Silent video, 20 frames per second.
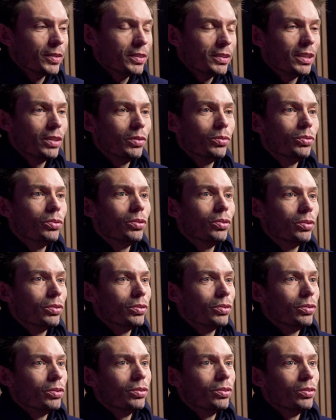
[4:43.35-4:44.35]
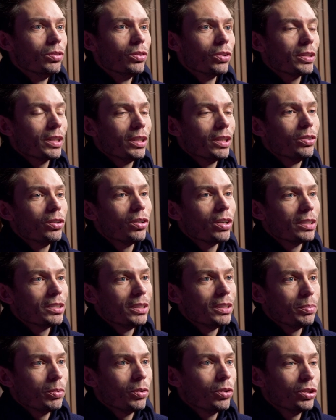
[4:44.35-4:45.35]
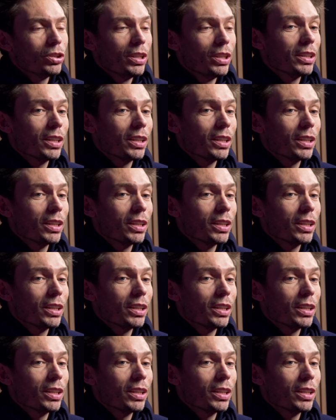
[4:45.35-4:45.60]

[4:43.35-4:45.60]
cellule d'entraîneurs assez proche.